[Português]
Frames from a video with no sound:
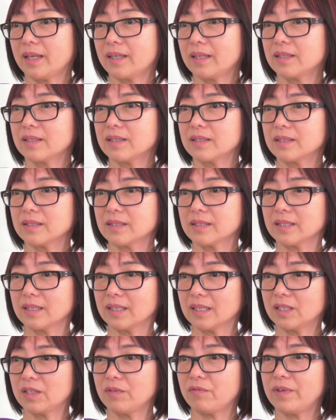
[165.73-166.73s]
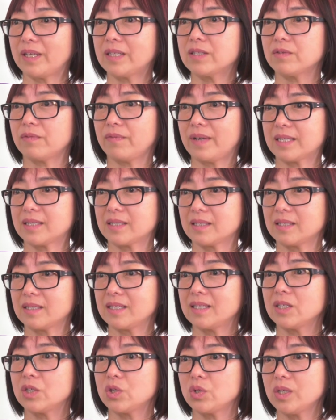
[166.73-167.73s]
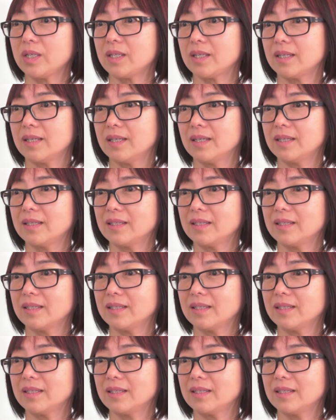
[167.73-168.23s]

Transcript: Que, que diferentes fases de energia